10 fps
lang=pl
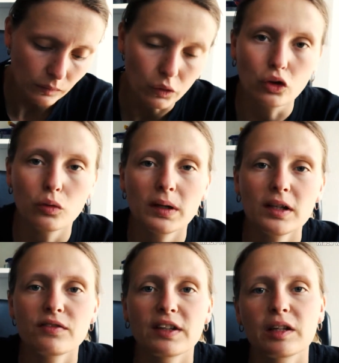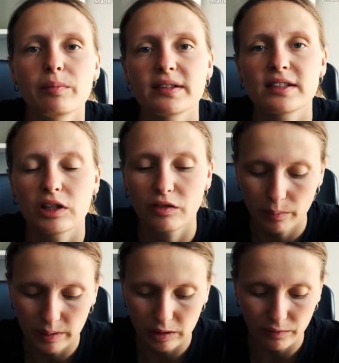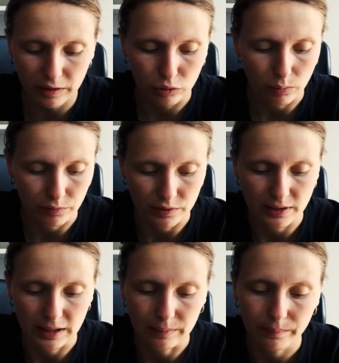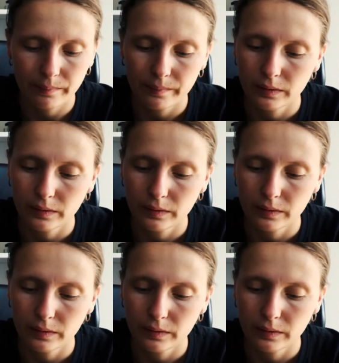To normalnie jest w takim plastikowym opakowaniu, bo widziałam.